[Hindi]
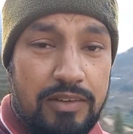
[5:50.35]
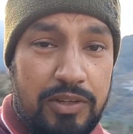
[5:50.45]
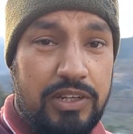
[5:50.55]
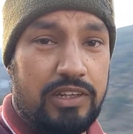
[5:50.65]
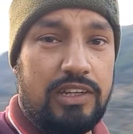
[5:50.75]
अभी
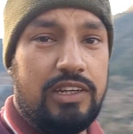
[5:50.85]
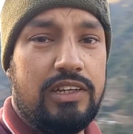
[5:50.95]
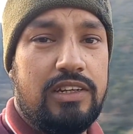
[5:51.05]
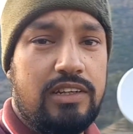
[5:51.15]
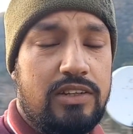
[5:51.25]
निकली है
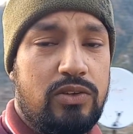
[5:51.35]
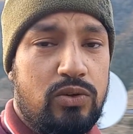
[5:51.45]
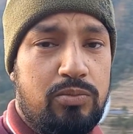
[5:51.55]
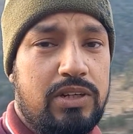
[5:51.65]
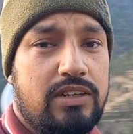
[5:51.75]

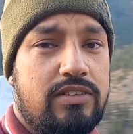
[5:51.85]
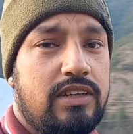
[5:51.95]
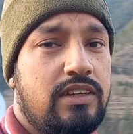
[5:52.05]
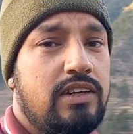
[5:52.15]
धूप यहाँ से